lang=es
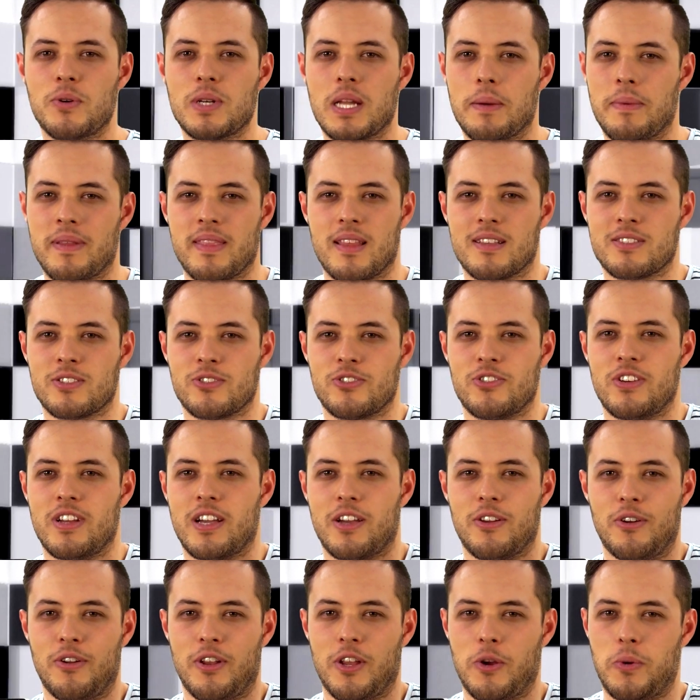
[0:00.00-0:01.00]
una banda sonora
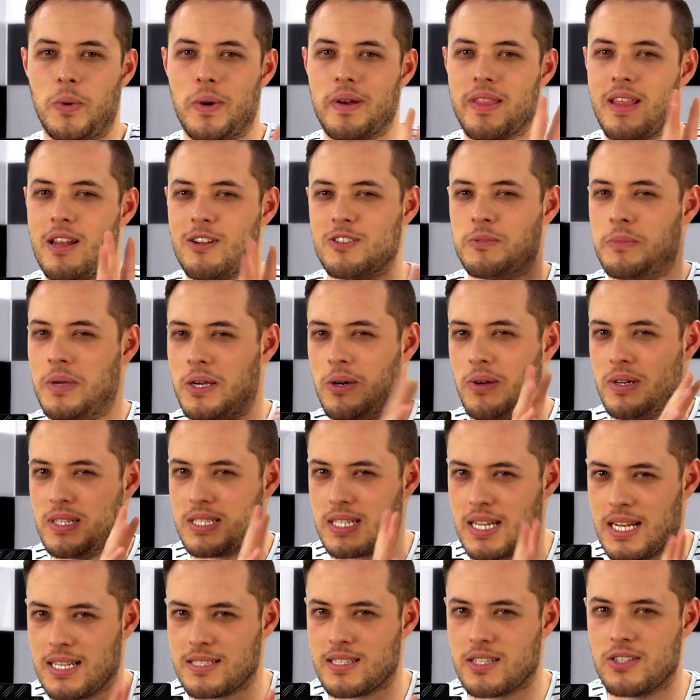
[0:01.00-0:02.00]
que nos recuerda a los mejores
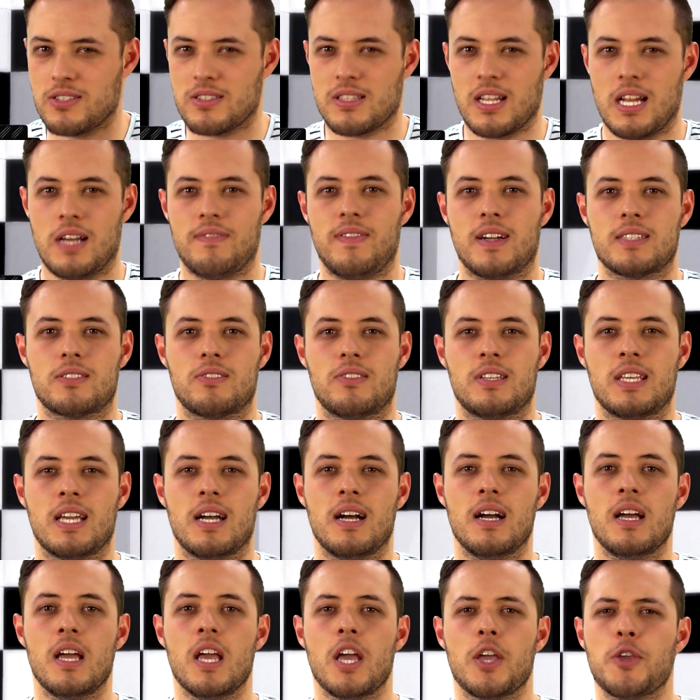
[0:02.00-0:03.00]
clásicos de la
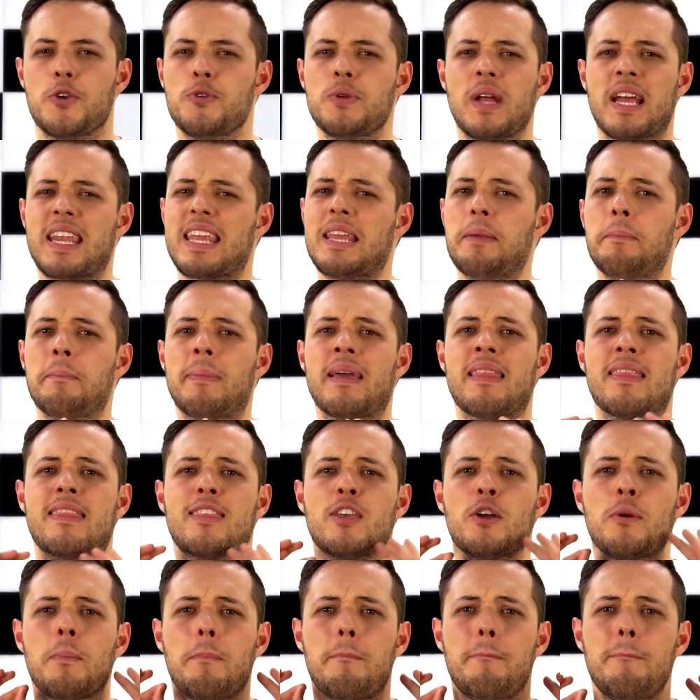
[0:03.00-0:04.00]
factoría y una
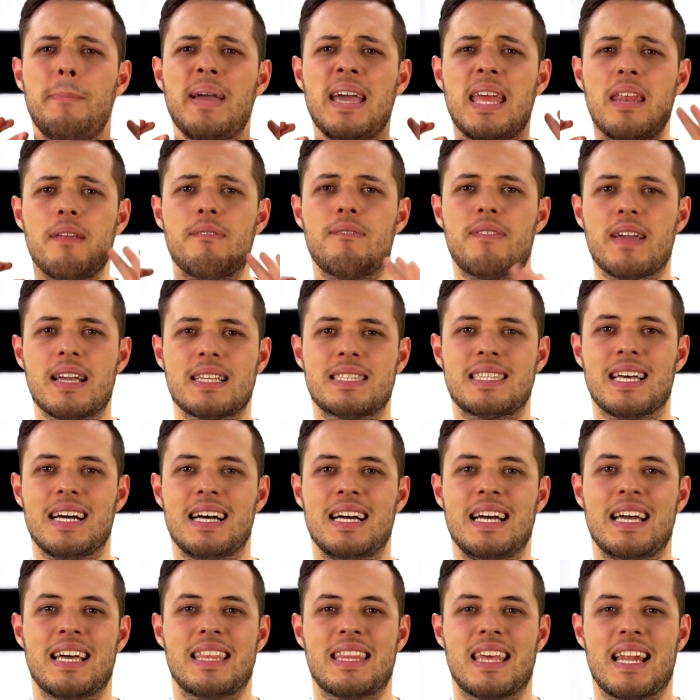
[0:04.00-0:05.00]
reinvención perfecta
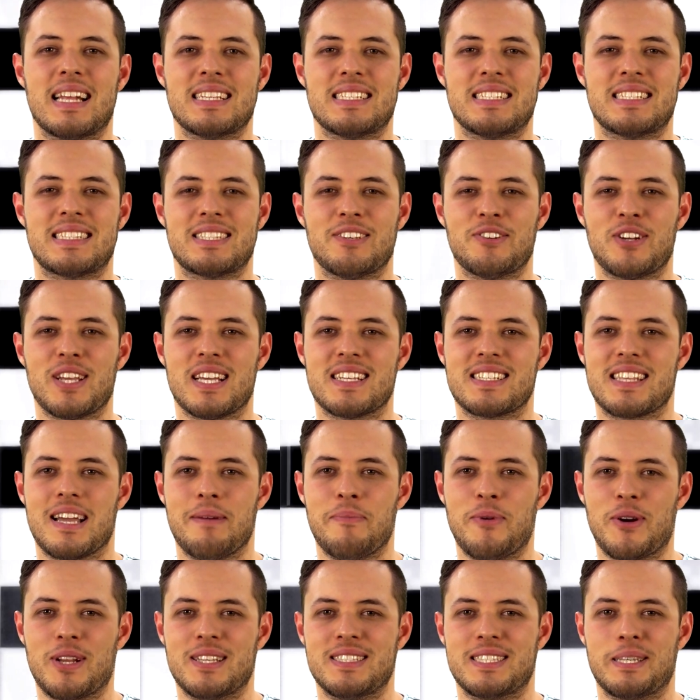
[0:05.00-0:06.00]
de las historias de
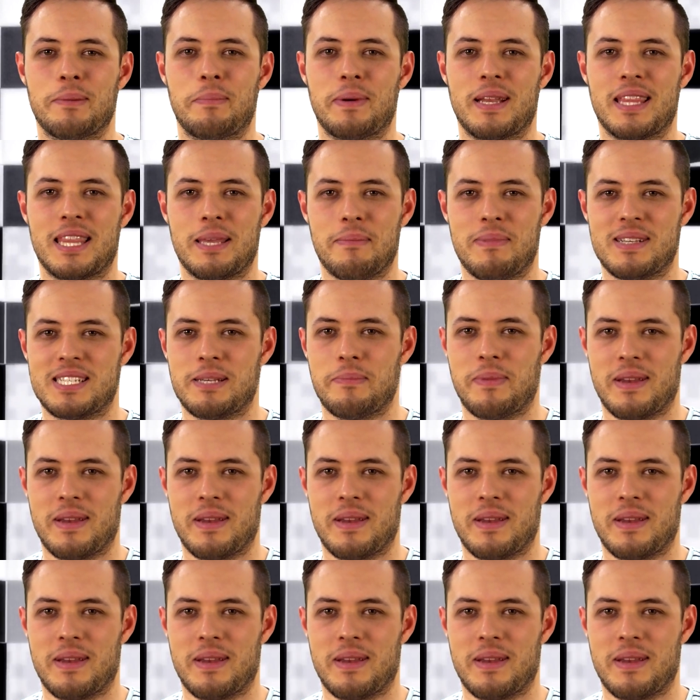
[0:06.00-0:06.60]
amor entre príncipes y